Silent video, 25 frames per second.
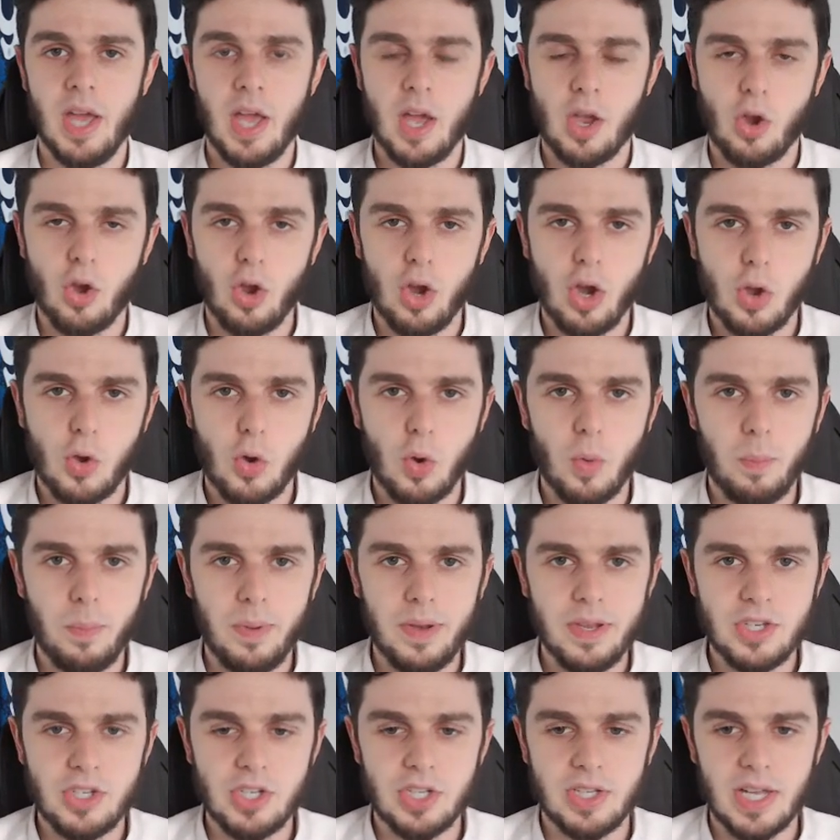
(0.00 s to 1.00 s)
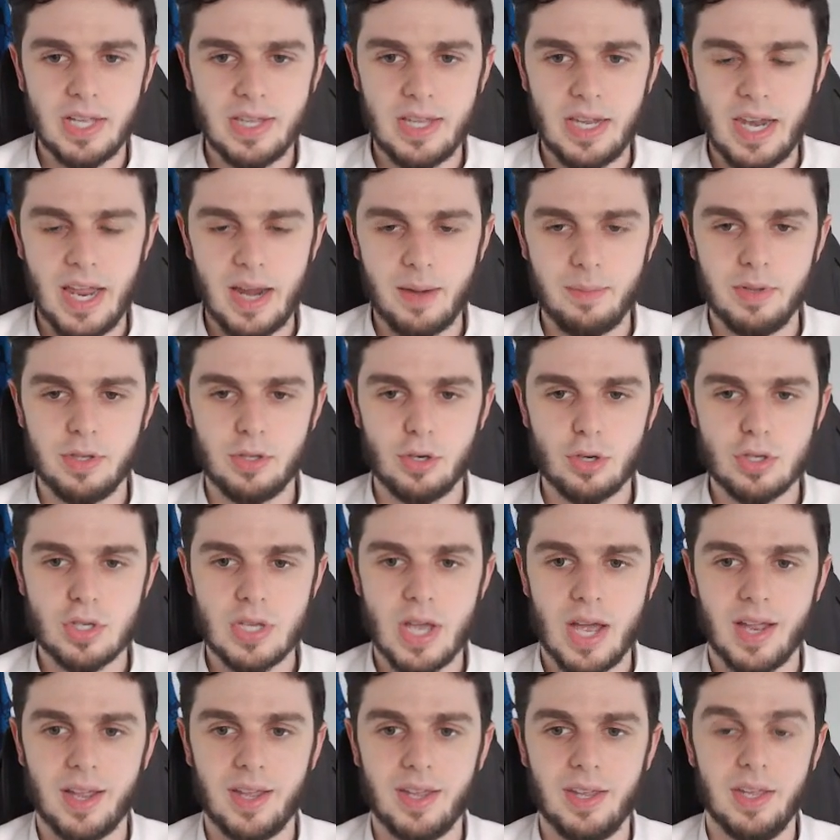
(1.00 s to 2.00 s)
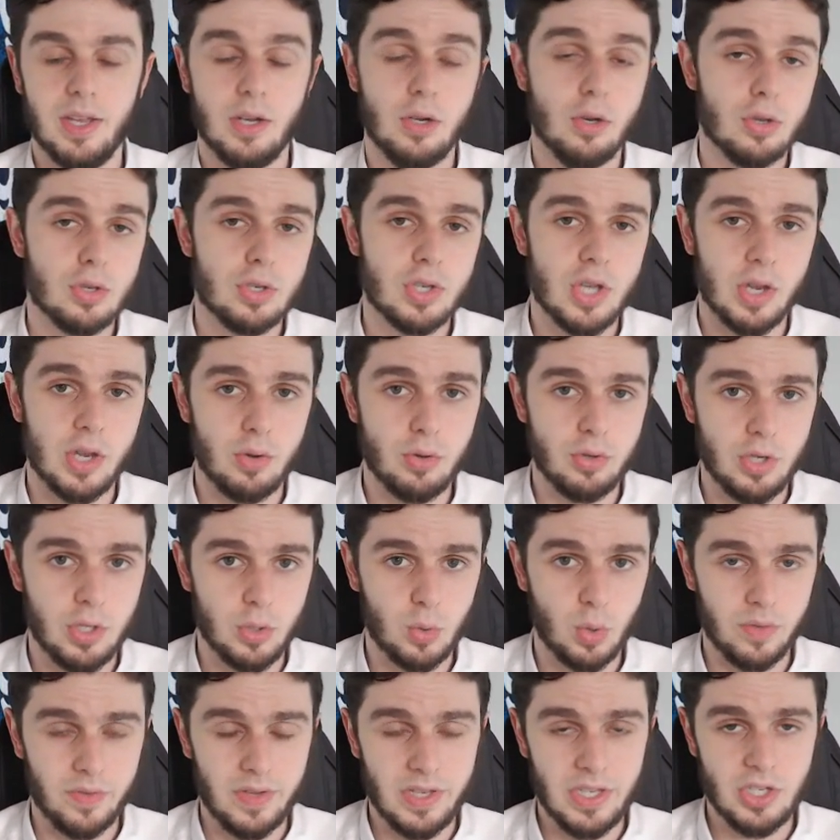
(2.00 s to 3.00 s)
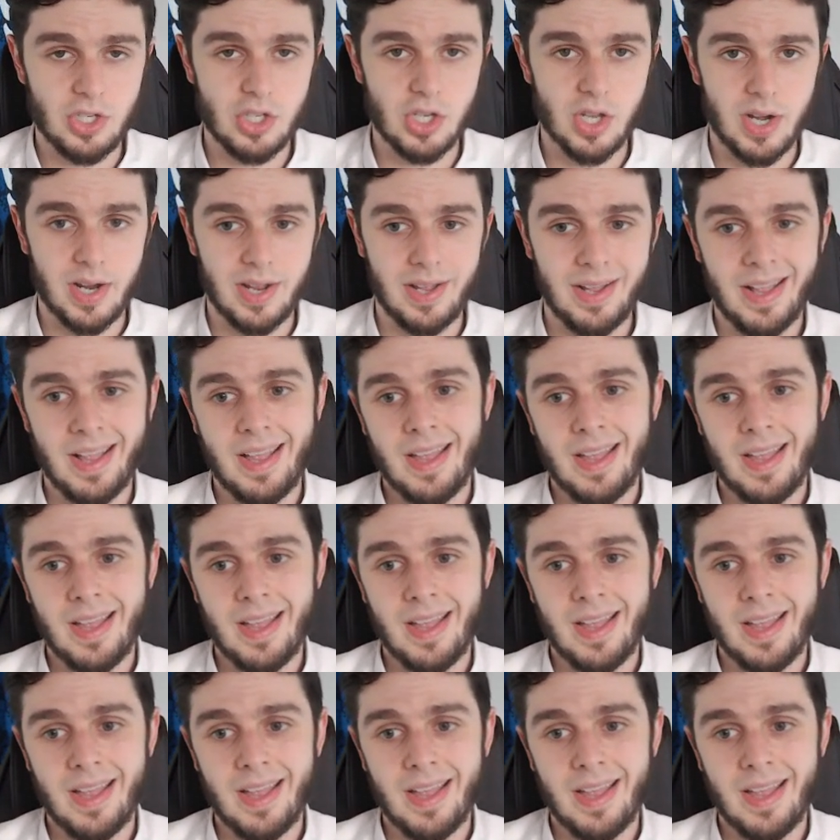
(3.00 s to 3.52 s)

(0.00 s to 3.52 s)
con la complicità dell'arbitro Sacchi non sei riuscito a vincere.